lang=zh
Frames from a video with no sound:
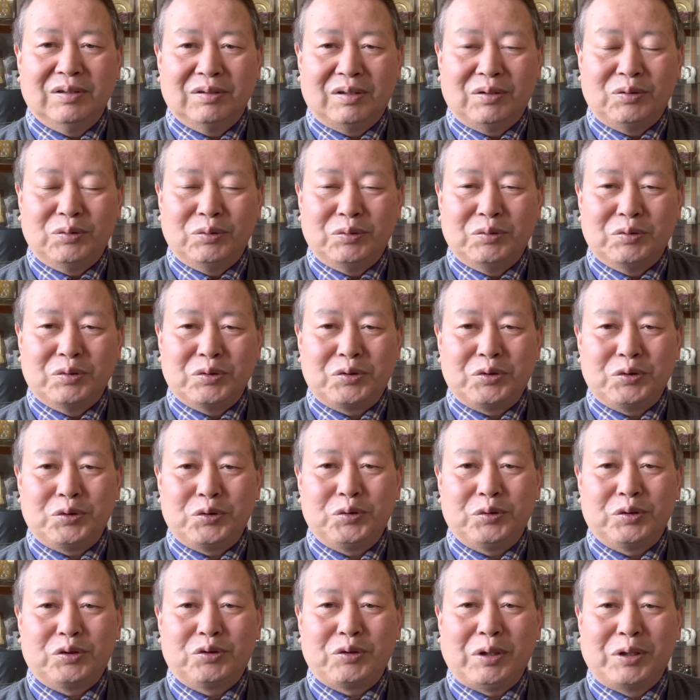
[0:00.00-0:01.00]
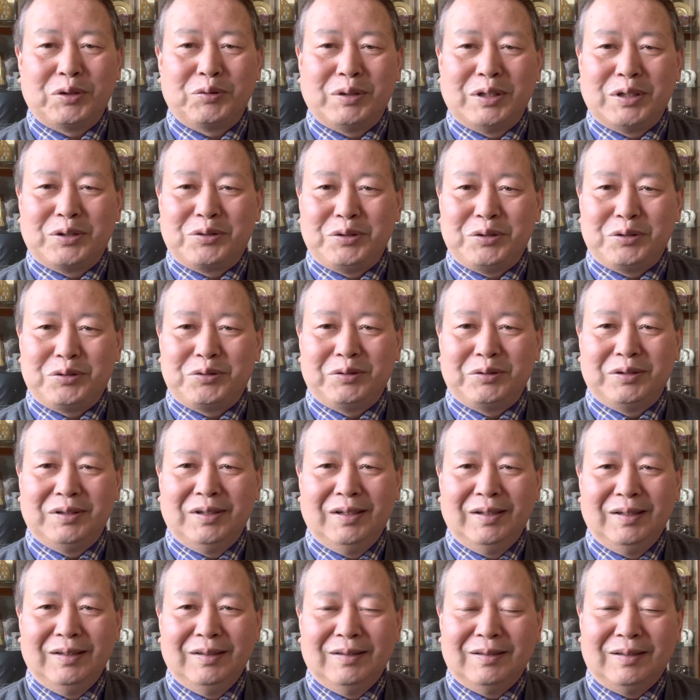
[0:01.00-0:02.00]
陆陆续续，断断续续，
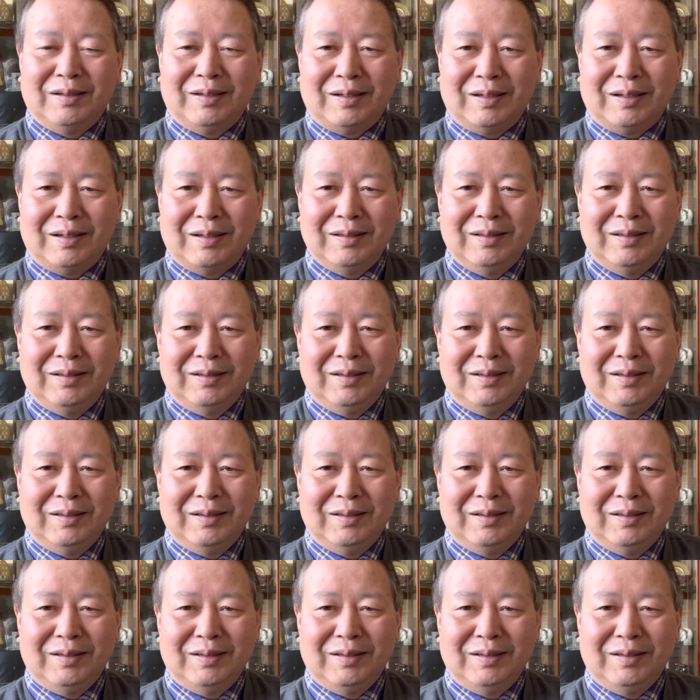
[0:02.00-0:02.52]
啊。